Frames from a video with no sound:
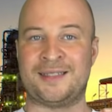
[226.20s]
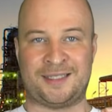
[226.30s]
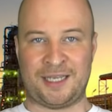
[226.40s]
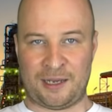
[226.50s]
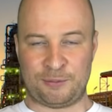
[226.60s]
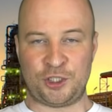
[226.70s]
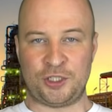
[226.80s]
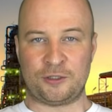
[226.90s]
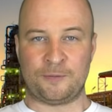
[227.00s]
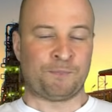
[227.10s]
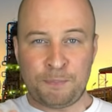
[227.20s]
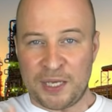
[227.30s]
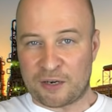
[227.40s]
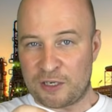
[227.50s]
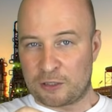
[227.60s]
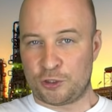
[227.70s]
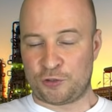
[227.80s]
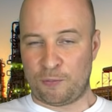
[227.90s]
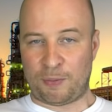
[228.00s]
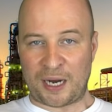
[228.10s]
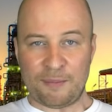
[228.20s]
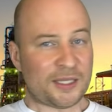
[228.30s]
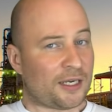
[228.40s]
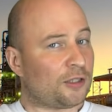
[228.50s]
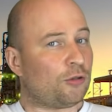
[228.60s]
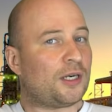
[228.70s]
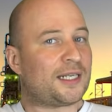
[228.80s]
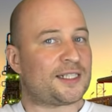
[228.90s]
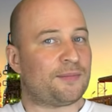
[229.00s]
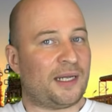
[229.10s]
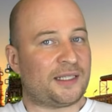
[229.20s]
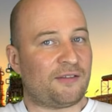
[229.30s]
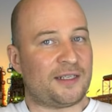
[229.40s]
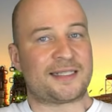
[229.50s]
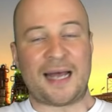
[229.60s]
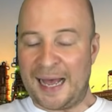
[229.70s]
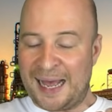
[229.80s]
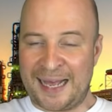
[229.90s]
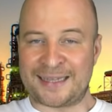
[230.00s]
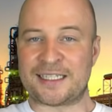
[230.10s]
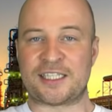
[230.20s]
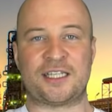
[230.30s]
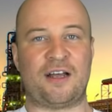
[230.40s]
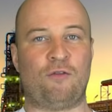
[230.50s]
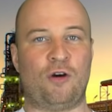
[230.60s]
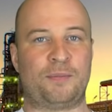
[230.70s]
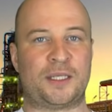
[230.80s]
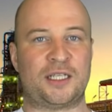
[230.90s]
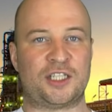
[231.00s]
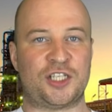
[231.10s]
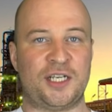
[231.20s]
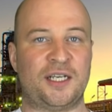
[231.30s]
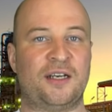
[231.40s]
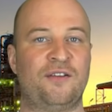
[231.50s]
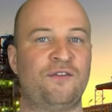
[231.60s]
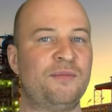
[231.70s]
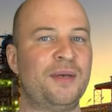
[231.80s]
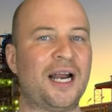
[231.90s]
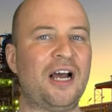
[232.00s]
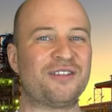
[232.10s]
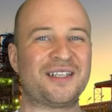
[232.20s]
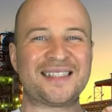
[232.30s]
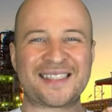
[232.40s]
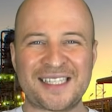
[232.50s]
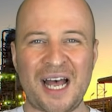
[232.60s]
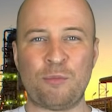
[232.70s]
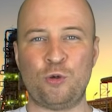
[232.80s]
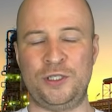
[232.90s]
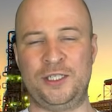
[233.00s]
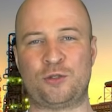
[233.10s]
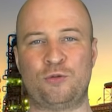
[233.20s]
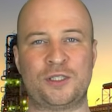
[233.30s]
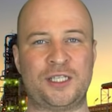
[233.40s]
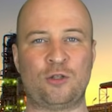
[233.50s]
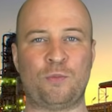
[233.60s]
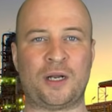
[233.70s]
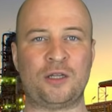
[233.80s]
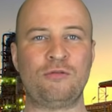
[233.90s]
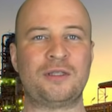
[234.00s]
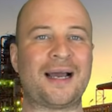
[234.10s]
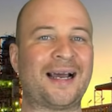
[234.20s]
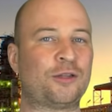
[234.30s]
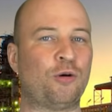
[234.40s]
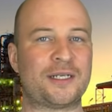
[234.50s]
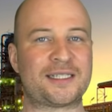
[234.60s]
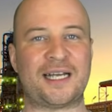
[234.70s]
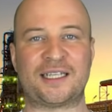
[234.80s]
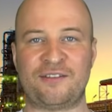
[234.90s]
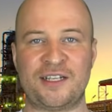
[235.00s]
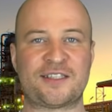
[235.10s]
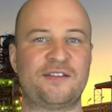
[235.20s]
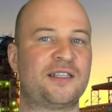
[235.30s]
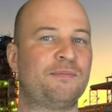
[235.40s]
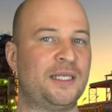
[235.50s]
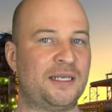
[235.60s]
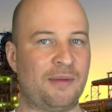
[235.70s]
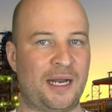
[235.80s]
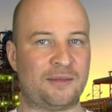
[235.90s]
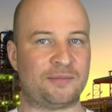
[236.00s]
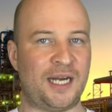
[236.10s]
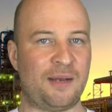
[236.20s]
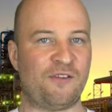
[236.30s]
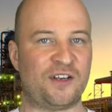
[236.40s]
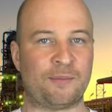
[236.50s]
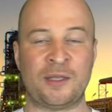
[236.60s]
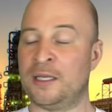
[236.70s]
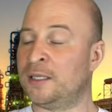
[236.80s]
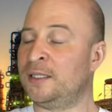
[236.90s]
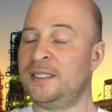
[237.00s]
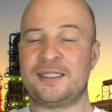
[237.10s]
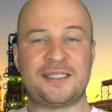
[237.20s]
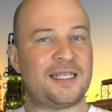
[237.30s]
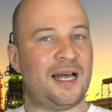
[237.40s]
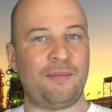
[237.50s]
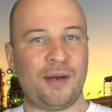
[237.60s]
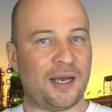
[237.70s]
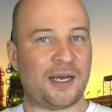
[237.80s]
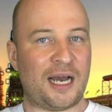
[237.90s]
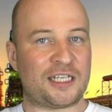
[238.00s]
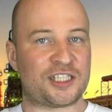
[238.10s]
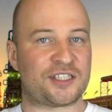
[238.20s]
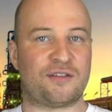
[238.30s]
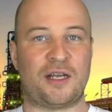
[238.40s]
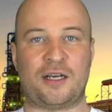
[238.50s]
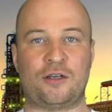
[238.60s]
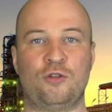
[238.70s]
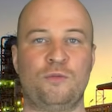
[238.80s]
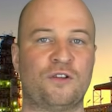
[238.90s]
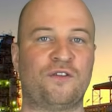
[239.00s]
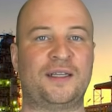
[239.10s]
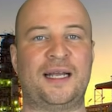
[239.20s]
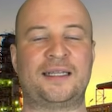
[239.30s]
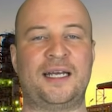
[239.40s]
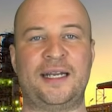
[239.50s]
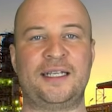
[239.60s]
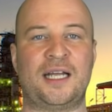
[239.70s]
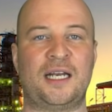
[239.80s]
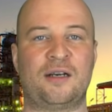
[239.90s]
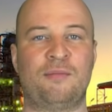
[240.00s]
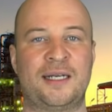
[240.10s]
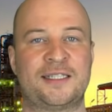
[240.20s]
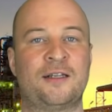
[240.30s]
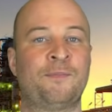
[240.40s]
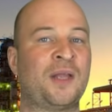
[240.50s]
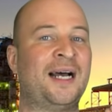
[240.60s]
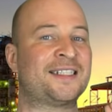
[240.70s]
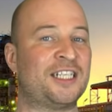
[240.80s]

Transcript: сообщил. Первый ключевой параметр, который рассматривается, это ценовое предложение. Выбирают самую низкую цену продукта, который соответствует минимальным требованиям. Не самая качественная, как думают фанаты оригинальных масел, а